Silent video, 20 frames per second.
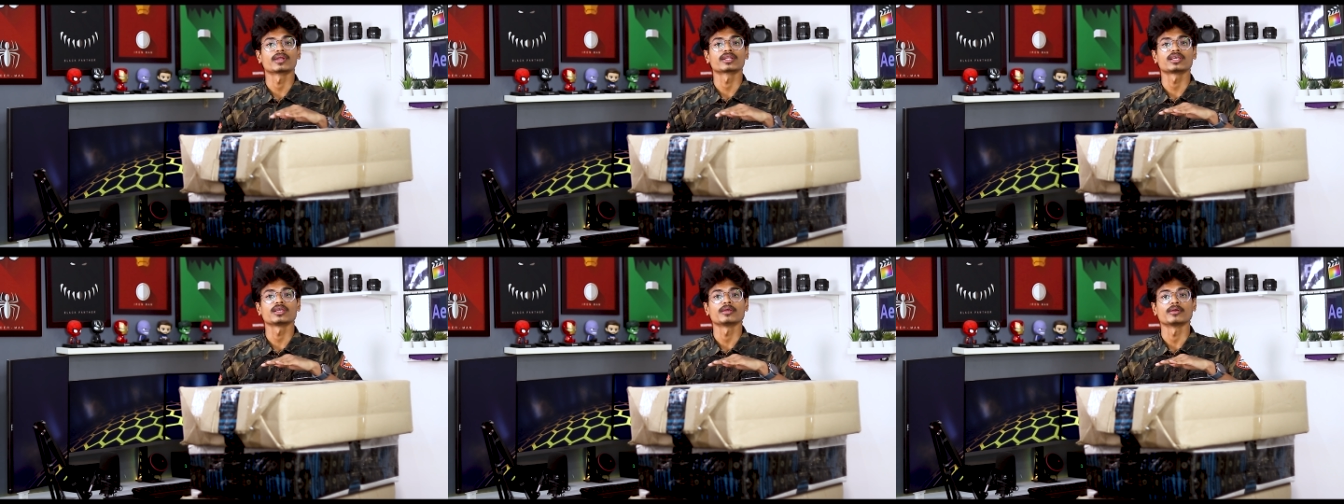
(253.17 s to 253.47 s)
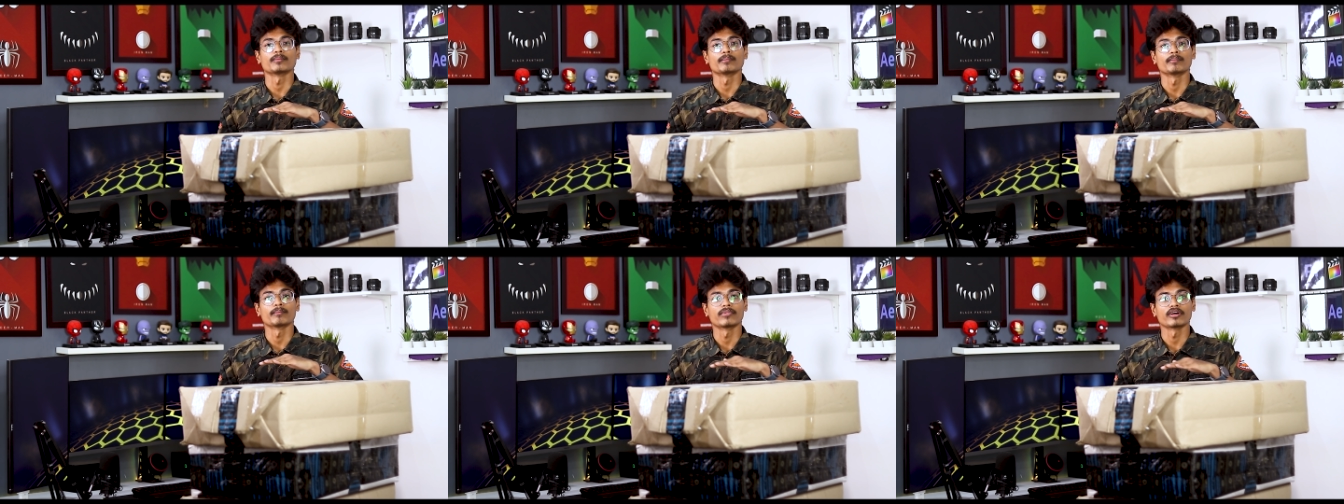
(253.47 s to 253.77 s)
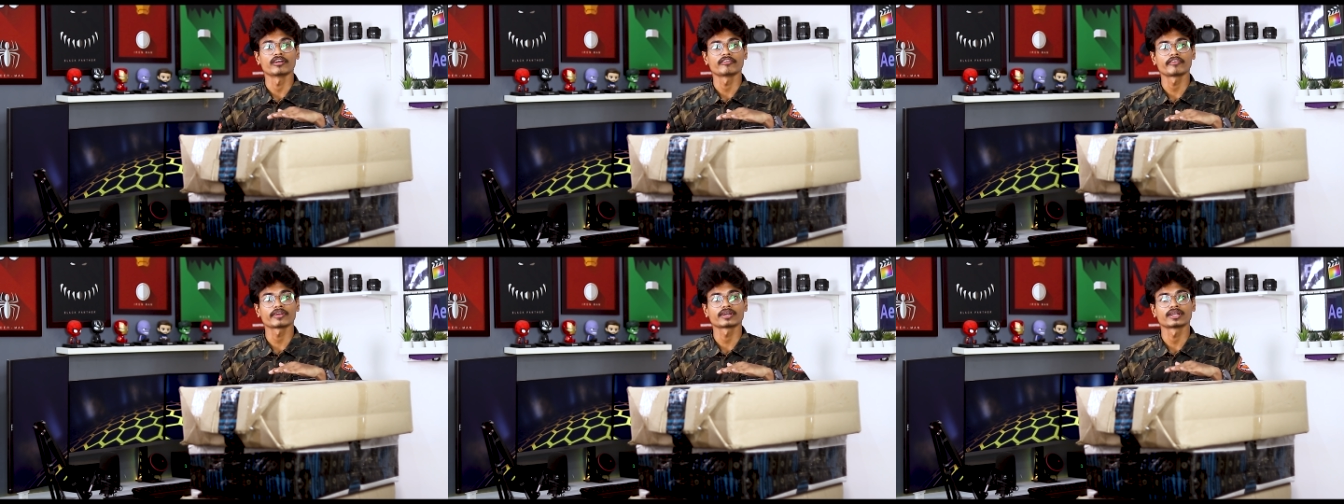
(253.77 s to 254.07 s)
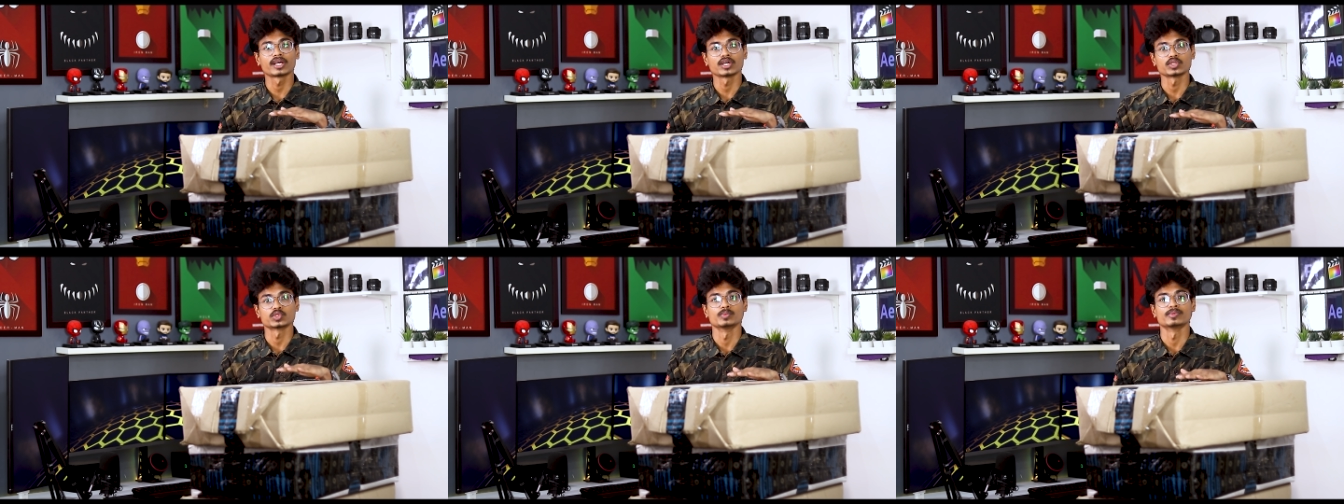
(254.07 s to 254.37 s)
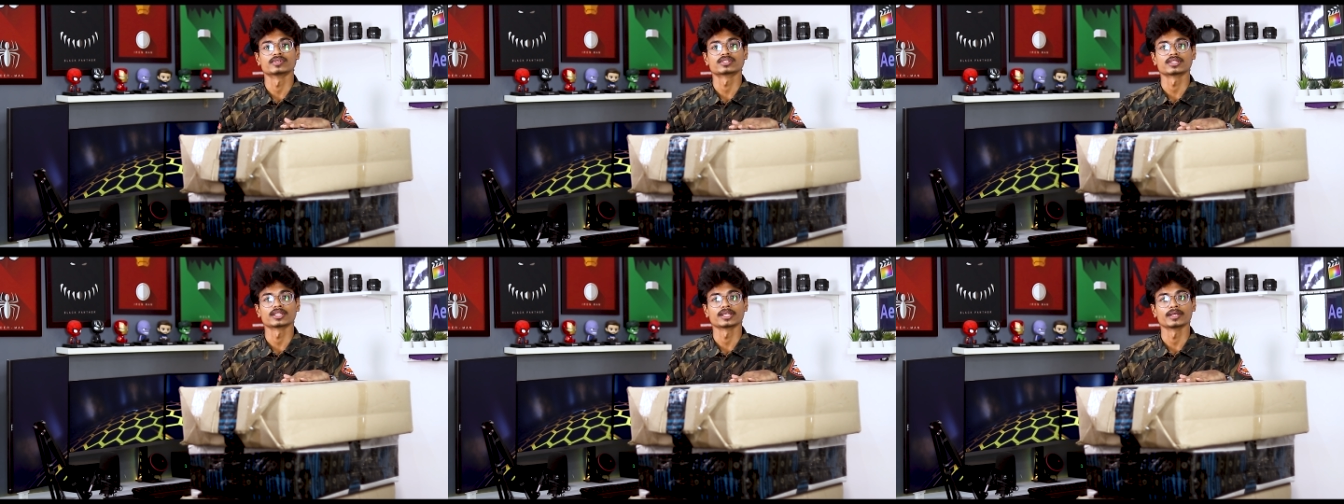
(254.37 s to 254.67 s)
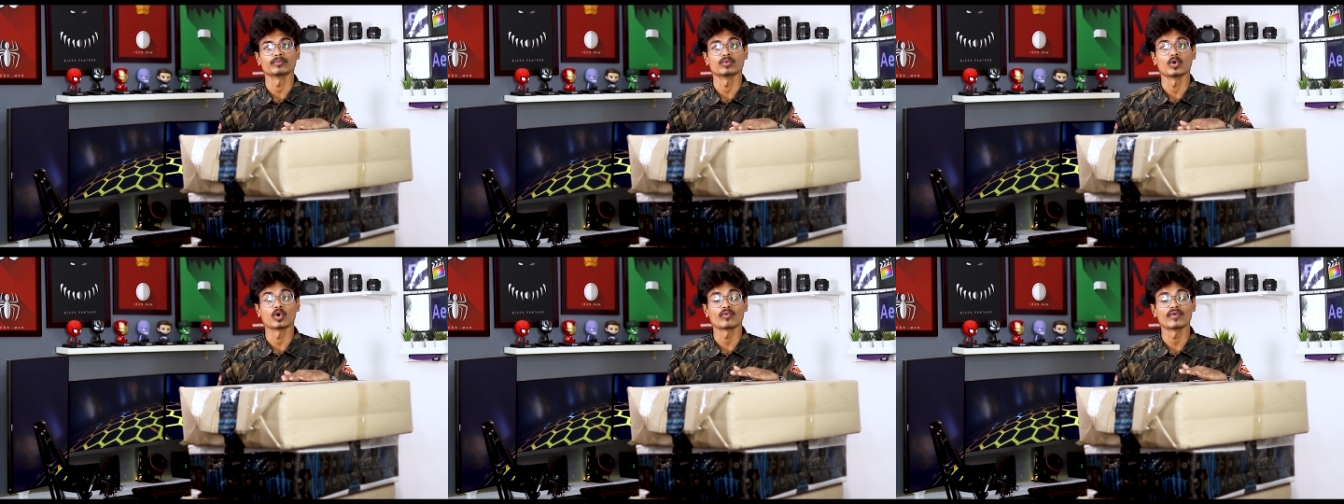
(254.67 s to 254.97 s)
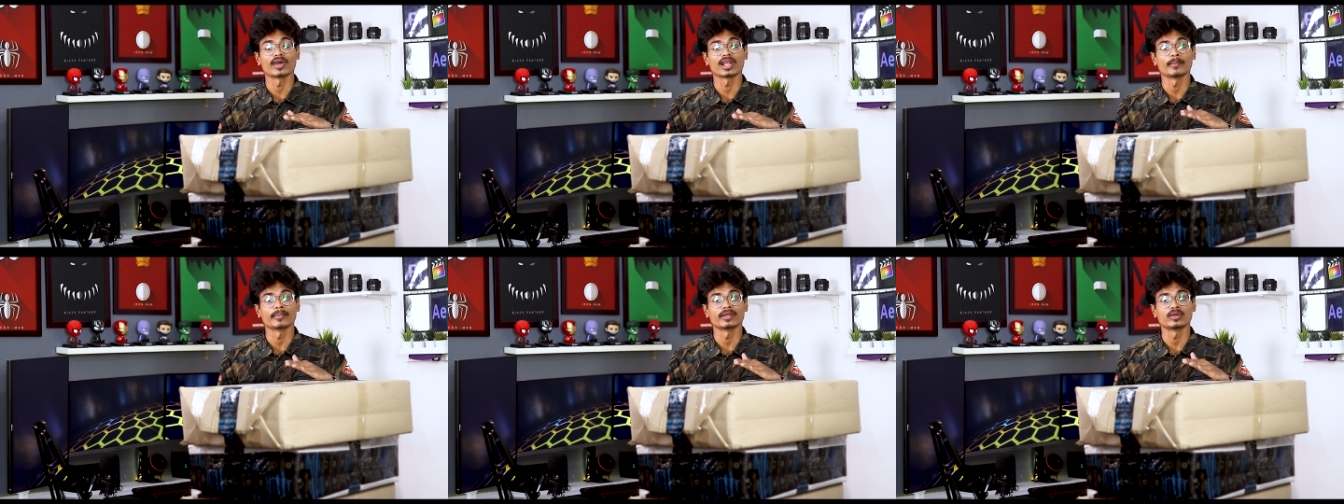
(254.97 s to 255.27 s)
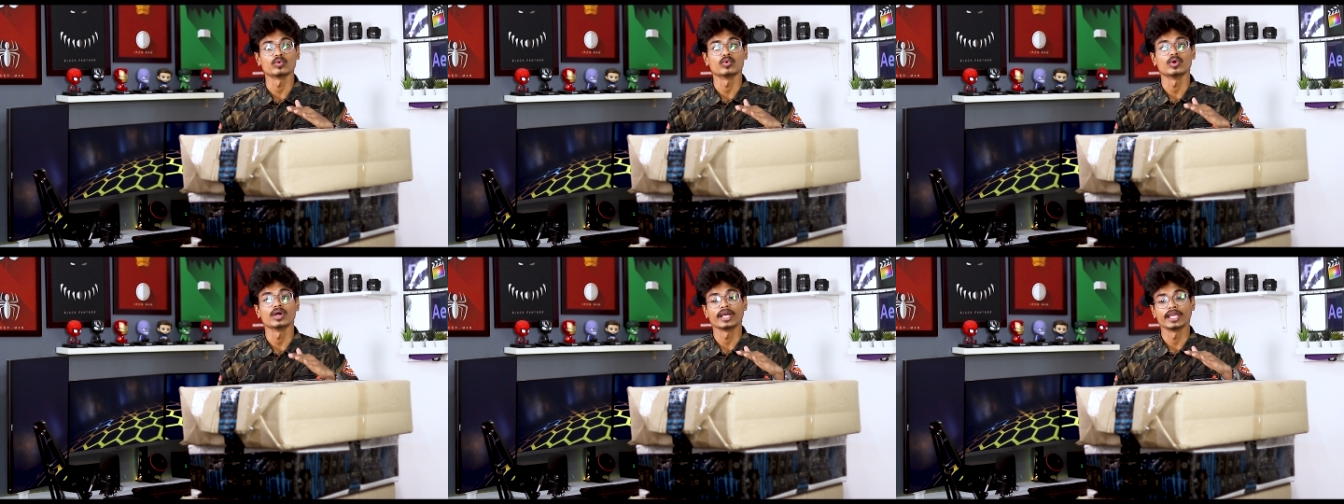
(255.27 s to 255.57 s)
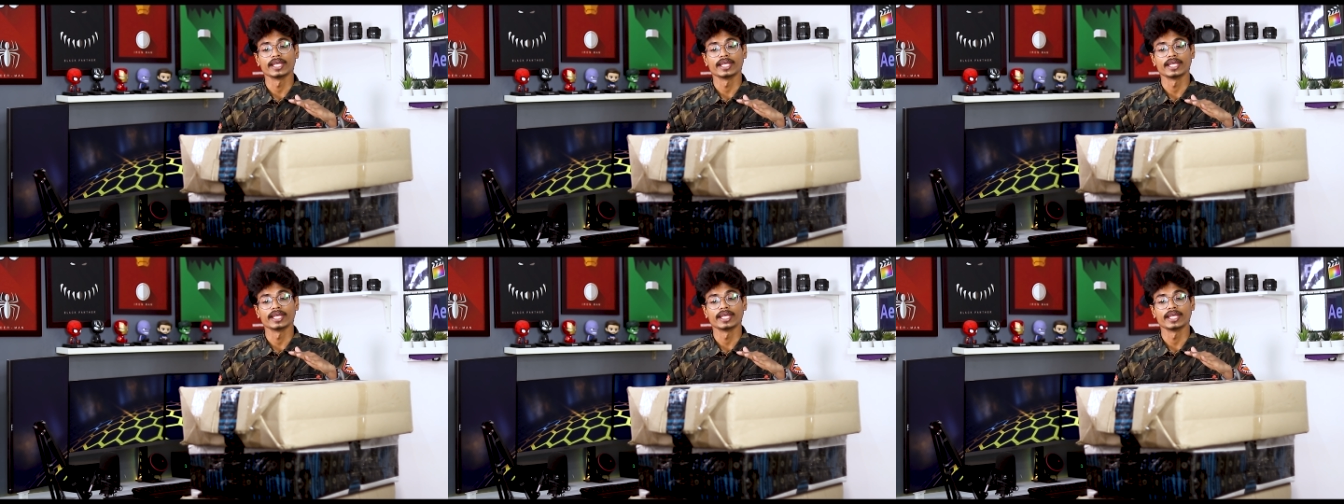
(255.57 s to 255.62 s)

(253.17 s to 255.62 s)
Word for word: మనకి పర్ఫెక్ట్గా చూపిస్తుంది ఒకవేళ మీరు